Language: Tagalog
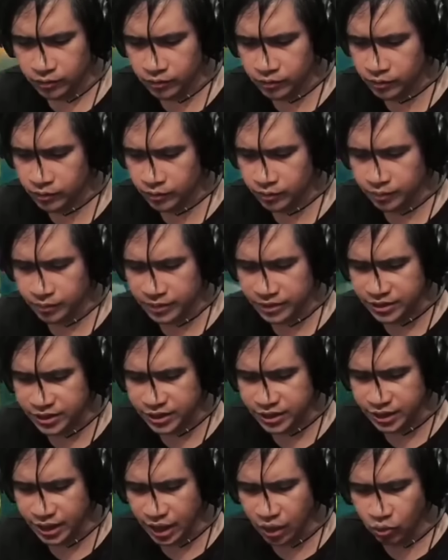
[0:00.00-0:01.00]
Hmm,
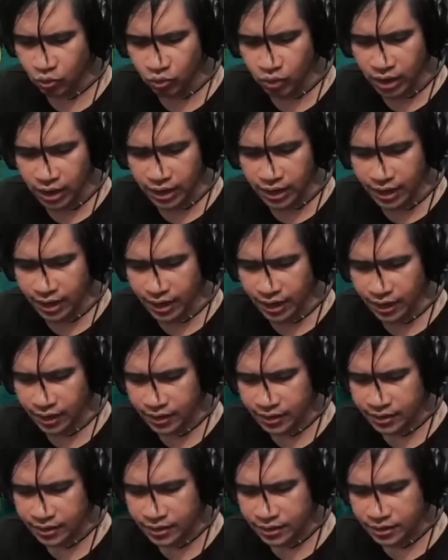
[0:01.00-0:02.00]
pisting yawa ka.
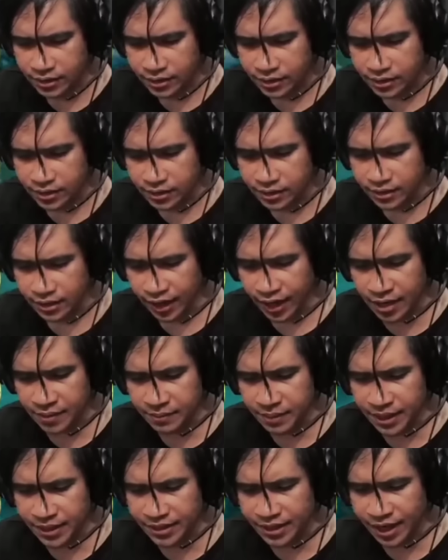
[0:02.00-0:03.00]

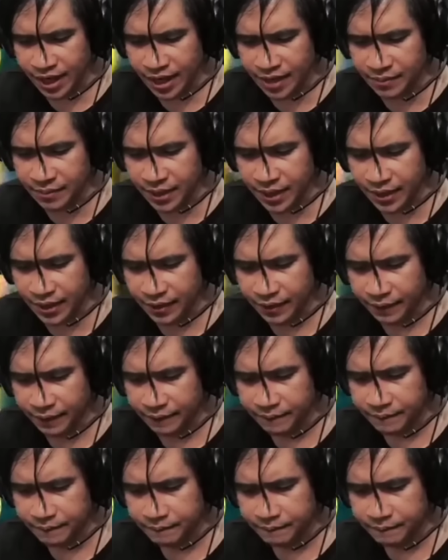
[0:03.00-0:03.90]
Try me, try me